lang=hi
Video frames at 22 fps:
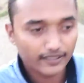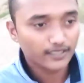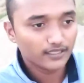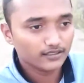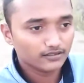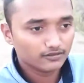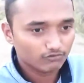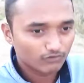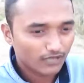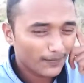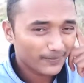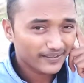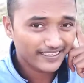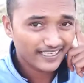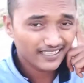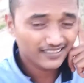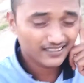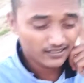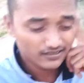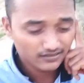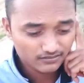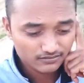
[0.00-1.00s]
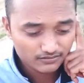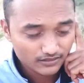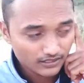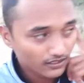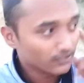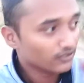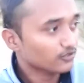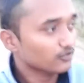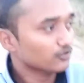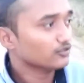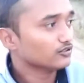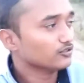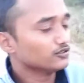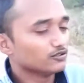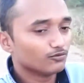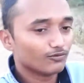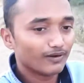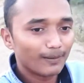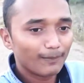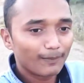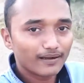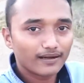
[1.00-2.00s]
पर वहाँ पर क्या था ओ
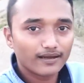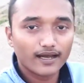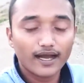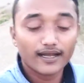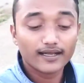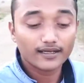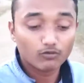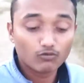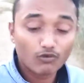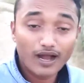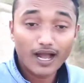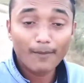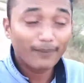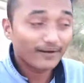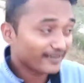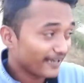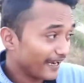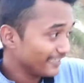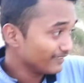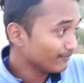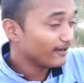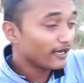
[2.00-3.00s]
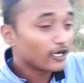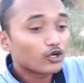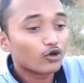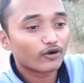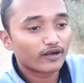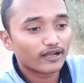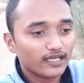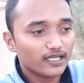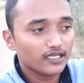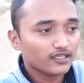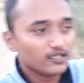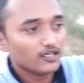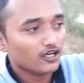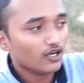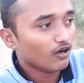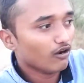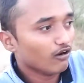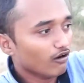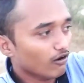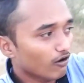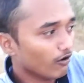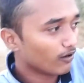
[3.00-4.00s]
वहाँ पर हाँ वहाँ पर गाइस मेन रोड है
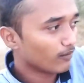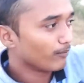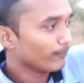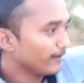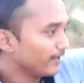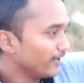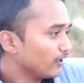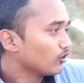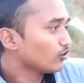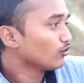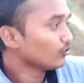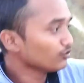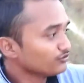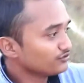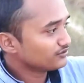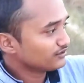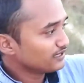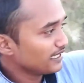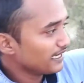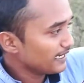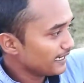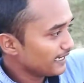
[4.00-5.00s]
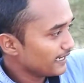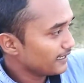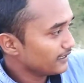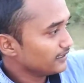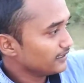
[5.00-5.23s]
और मेन रोड से